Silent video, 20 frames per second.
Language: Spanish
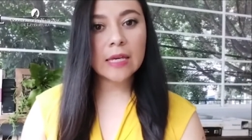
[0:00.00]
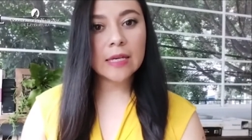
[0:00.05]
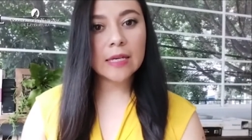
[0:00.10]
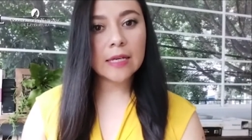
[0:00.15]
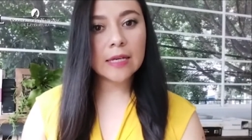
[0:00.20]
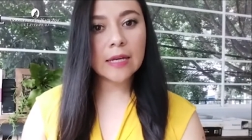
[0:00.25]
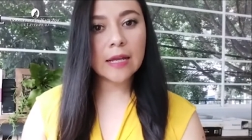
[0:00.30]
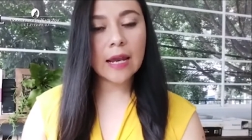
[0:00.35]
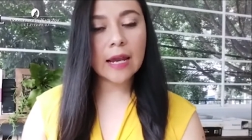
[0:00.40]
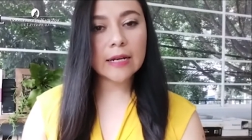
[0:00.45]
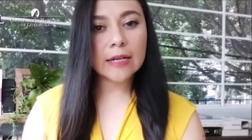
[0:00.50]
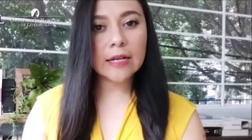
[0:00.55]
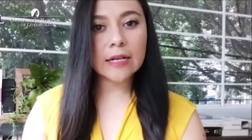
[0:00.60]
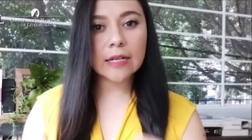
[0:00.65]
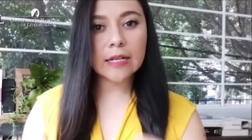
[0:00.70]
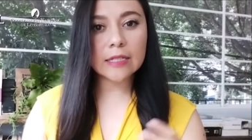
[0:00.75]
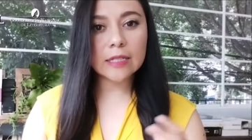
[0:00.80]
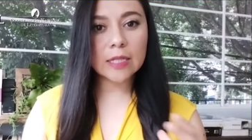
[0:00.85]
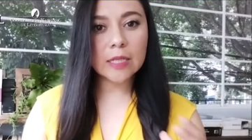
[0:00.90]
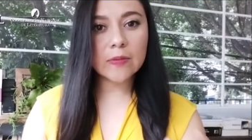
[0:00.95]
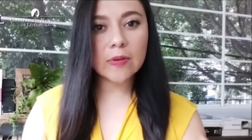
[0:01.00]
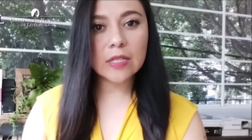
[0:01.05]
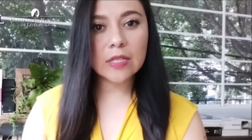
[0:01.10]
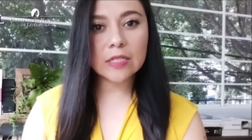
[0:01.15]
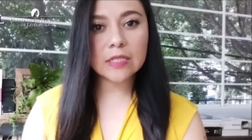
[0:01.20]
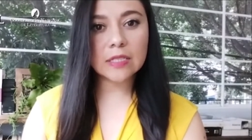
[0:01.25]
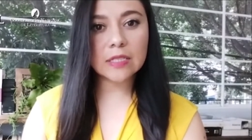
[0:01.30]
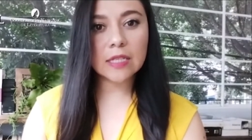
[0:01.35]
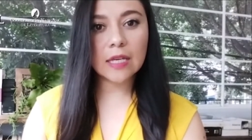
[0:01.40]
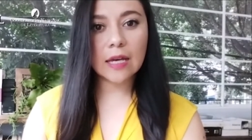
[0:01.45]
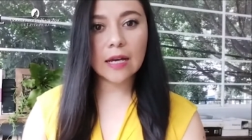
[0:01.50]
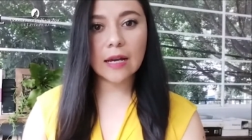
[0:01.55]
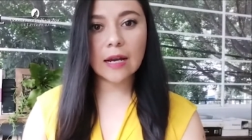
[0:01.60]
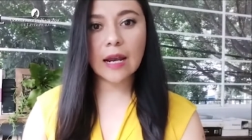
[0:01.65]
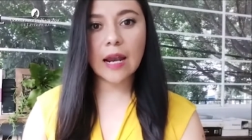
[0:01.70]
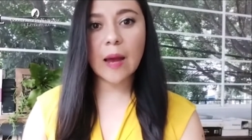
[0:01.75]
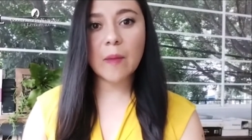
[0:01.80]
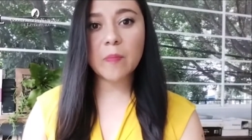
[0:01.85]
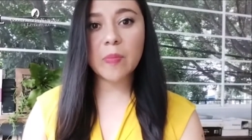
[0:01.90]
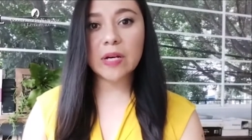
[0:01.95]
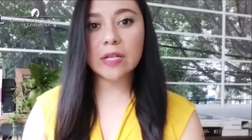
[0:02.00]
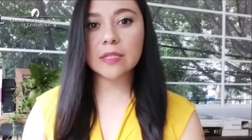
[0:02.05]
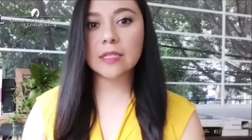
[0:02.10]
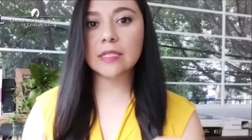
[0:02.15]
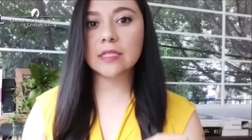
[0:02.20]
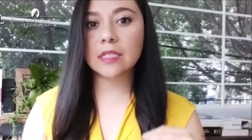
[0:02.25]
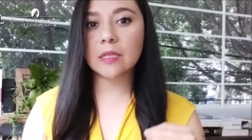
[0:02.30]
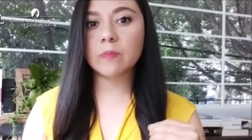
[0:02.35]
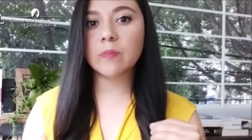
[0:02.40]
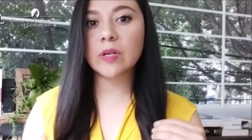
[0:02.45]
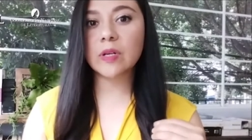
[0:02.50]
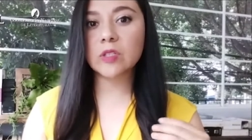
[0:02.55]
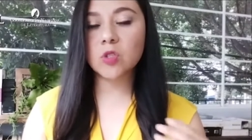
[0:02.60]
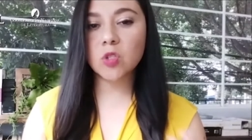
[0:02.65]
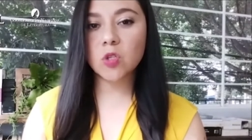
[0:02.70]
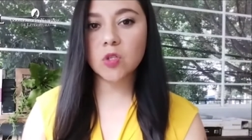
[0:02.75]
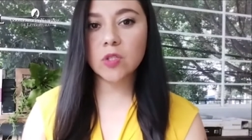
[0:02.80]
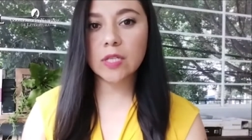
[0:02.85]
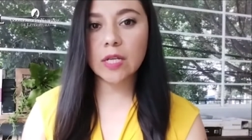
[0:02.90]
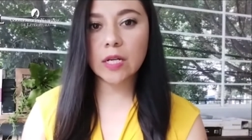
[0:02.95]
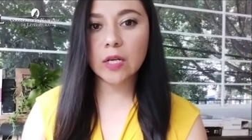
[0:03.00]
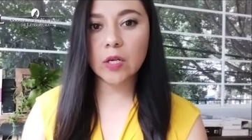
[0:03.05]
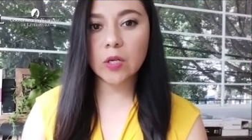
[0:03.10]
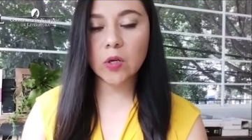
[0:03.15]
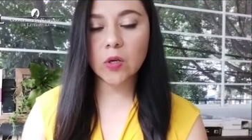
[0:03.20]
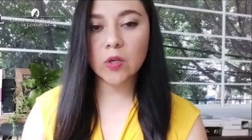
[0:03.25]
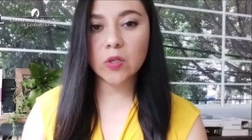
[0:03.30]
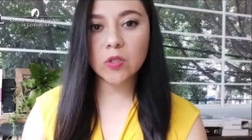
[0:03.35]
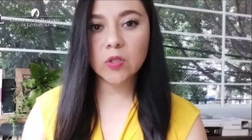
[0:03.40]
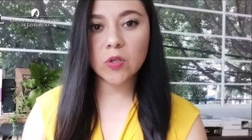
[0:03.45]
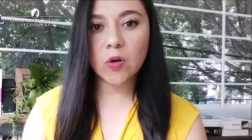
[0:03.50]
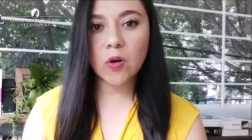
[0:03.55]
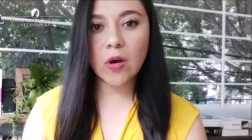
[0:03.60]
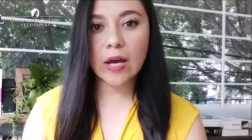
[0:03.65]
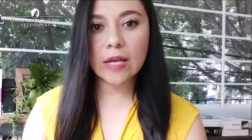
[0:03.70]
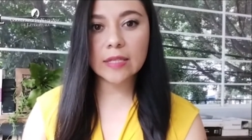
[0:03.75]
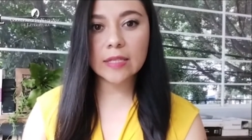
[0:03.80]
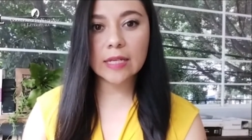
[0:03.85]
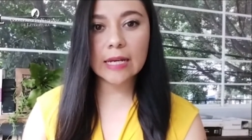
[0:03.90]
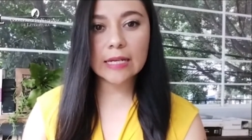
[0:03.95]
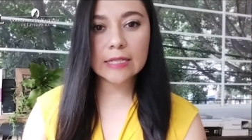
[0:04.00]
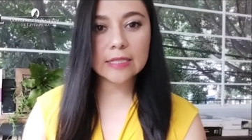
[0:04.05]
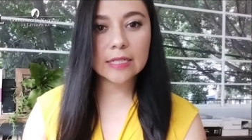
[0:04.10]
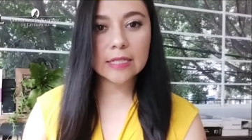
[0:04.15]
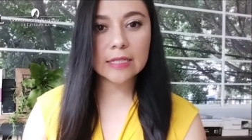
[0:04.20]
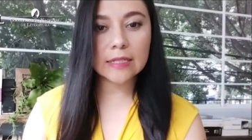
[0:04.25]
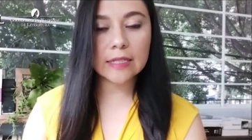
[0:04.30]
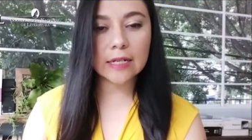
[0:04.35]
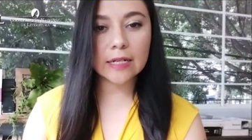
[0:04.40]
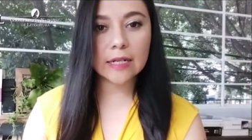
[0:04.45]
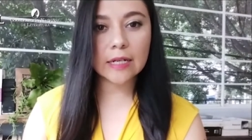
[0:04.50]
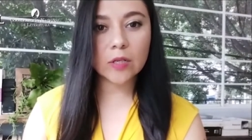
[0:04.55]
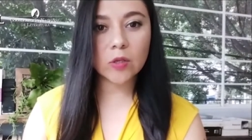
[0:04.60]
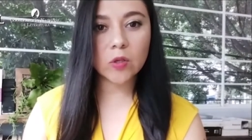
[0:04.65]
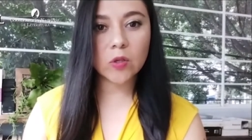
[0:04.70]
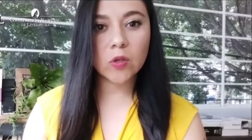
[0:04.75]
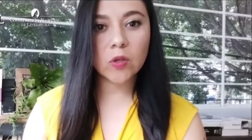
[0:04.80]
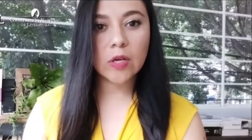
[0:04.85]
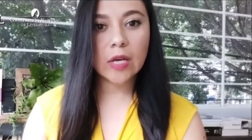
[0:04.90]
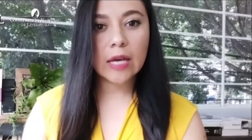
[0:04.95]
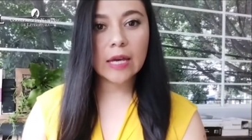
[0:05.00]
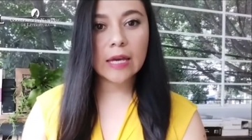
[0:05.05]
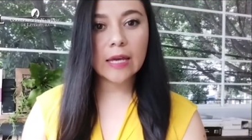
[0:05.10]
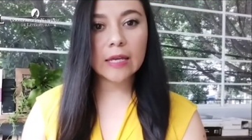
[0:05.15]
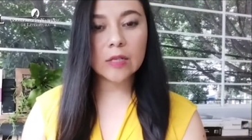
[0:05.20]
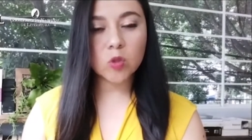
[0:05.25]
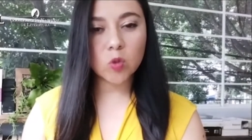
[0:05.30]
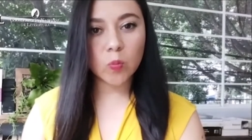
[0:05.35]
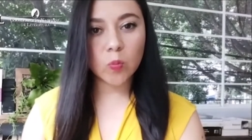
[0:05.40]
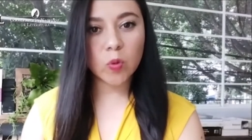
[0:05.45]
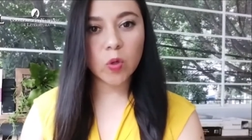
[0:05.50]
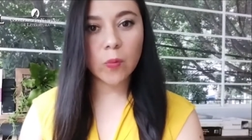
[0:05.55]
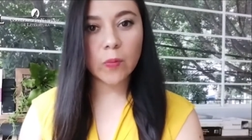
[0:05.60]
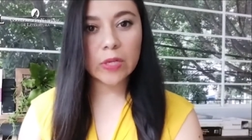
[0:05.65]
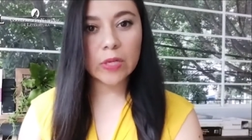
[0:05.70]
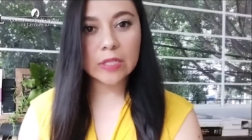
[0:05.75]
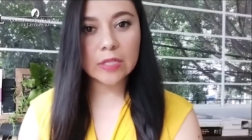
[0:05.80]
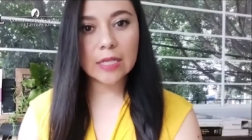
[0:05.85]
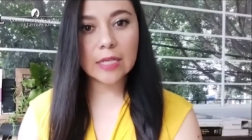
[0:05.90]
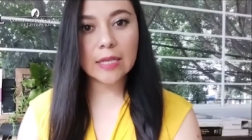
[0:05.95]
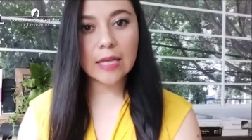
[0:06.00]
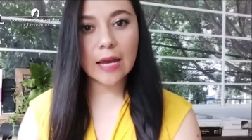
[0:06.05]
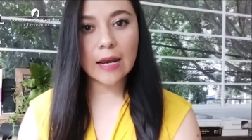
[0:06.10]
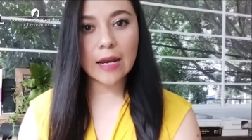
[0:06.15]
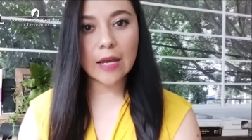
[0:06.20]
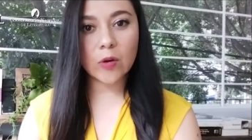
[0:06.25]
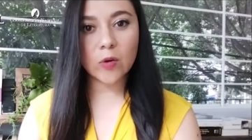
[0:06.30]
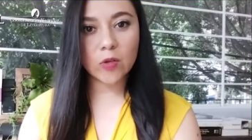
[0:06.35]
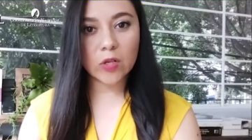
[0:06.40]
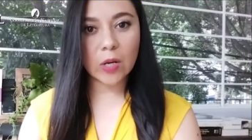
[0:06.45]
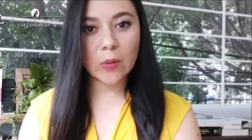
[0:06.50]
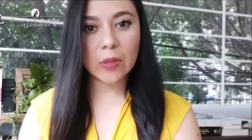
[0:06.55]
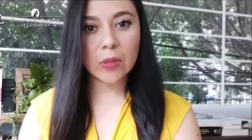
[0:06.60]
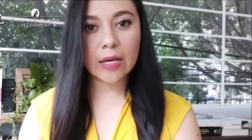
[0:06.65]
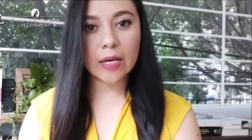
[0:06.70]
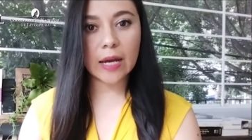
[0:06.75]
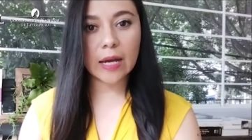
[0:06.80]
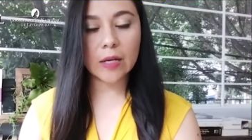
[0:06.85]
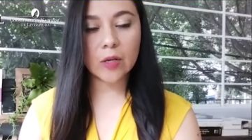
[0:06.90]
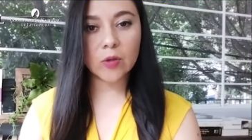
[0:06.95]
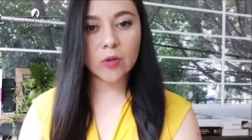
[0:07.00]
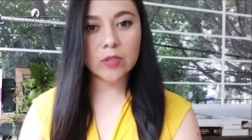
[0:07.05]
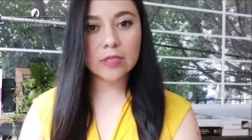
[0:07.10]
y la narrativa decía la participación del criollo Andrés Quintana Roo y su prometida Leona Vicario.